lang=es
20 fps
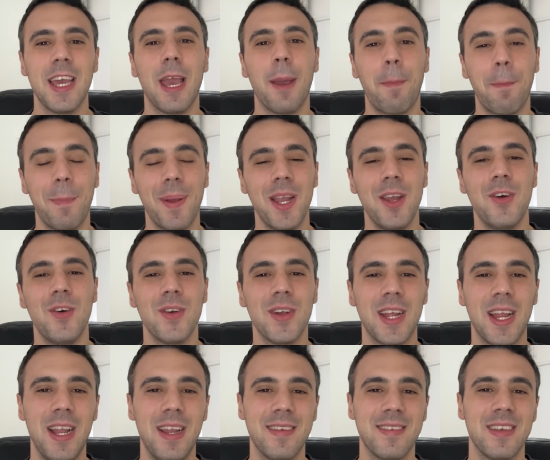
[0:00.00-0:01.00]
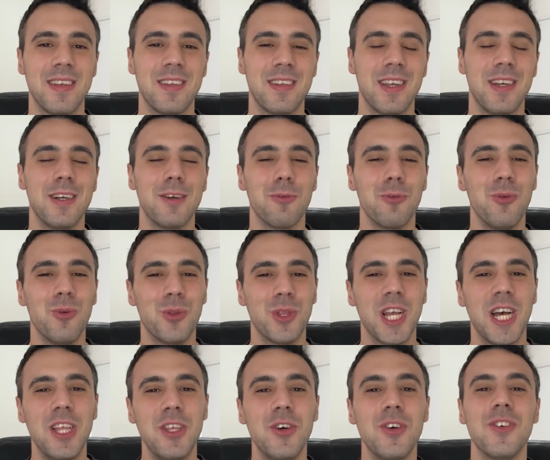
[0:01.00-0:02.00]
Espero que les haya
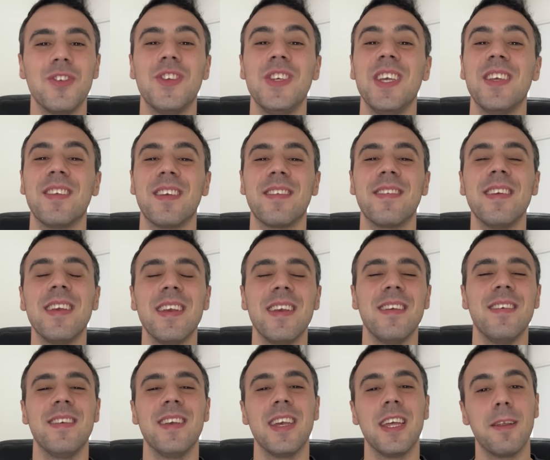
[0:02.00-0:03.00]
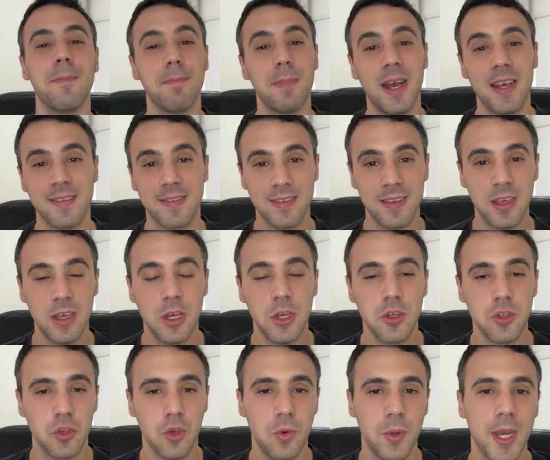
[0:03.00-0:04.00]
gustado. Si es así y si quieren más
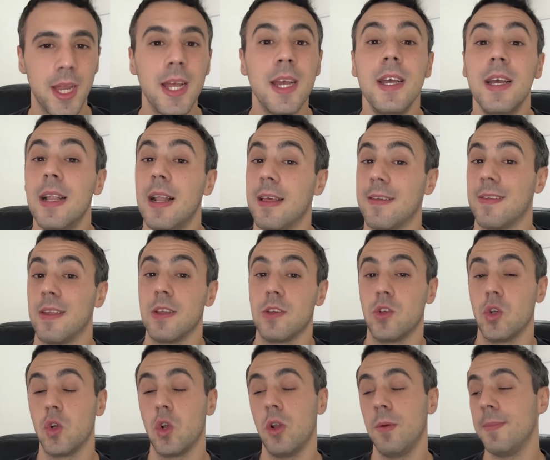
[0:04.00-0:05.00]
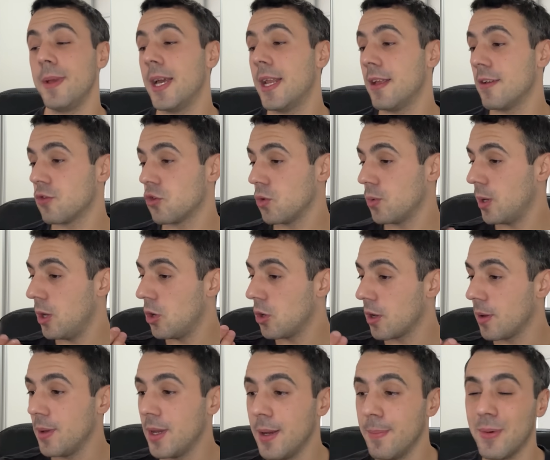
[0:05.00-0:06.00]
sobre la selección colombiana, sobre lo que
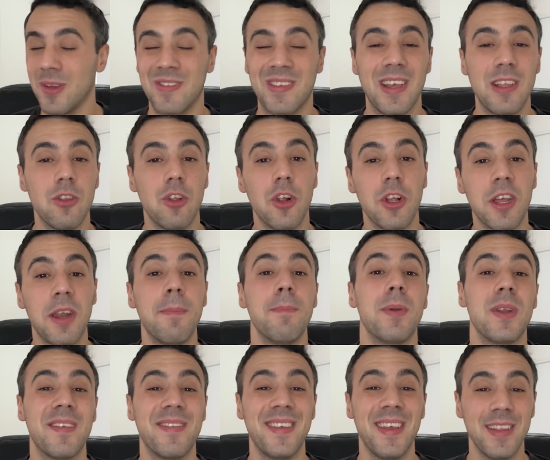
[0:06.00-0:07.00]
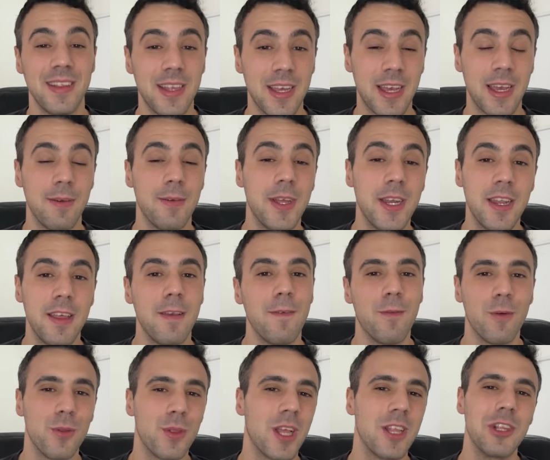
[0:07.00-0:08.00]
viene pasando, el gran presente que viene
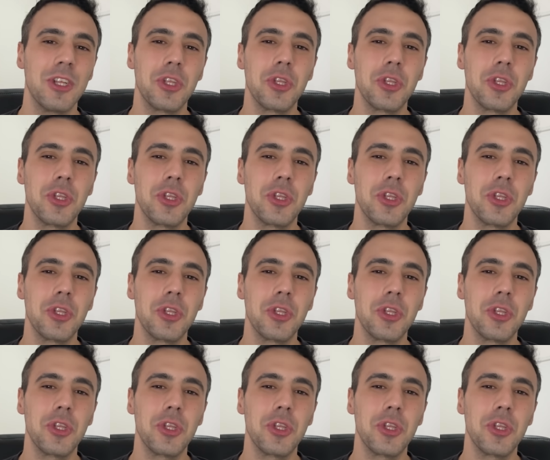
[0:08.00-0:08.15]
disfrutando